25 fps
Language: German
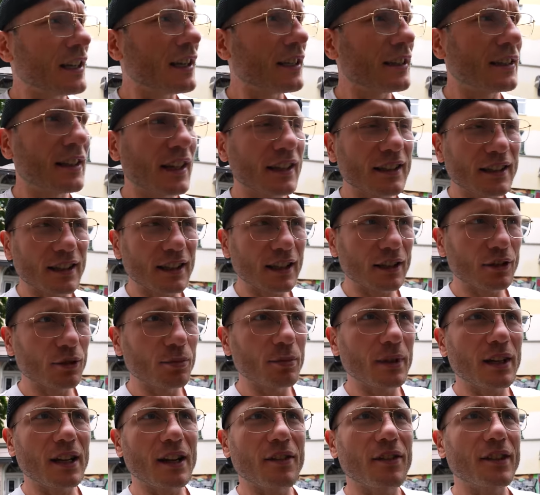ich, denke danach
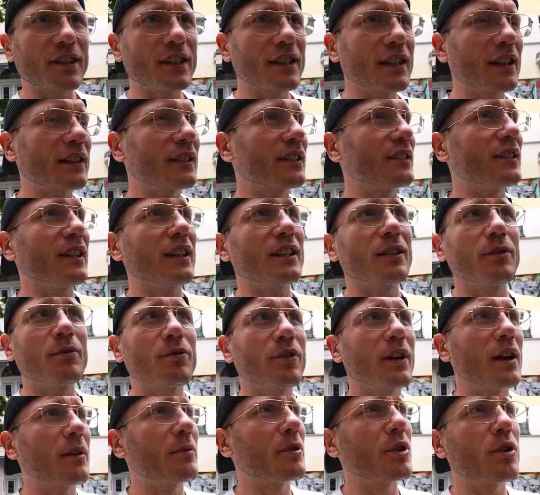drüber nach, was ich gerade gesagt habe und
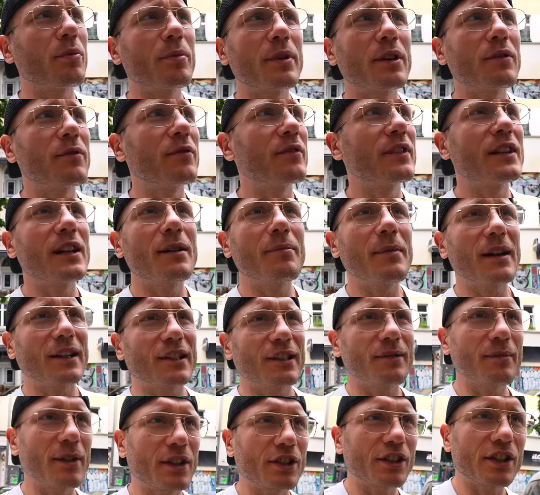frage mich, ob ich wieder
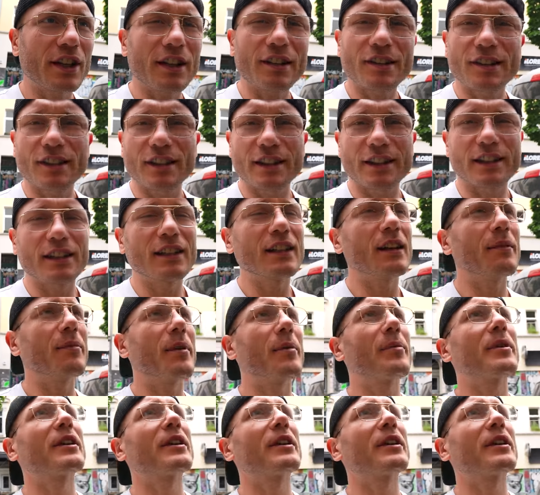maximal scheiße geredet habe.